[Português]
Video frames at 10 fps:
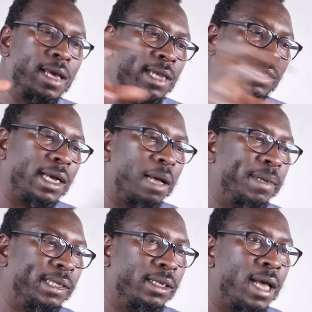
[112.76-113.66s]
esta
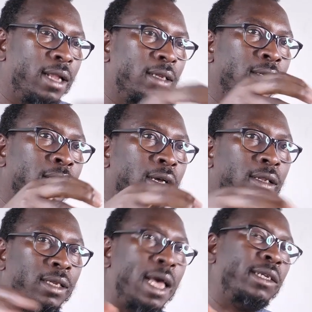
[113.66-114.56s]
capacidade
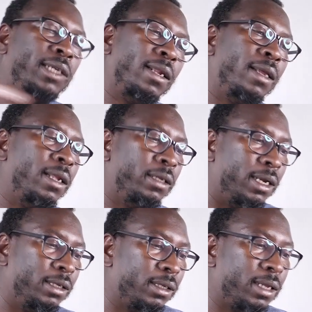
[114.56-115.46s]
de a
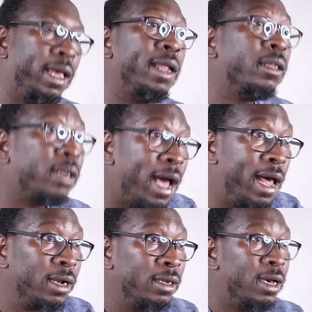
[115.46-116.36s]
antirracista
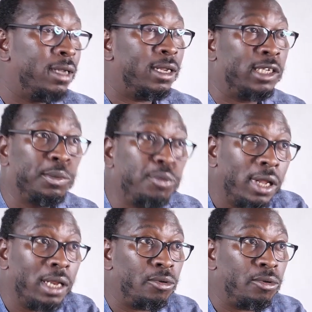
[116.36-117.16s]
entrar na disputa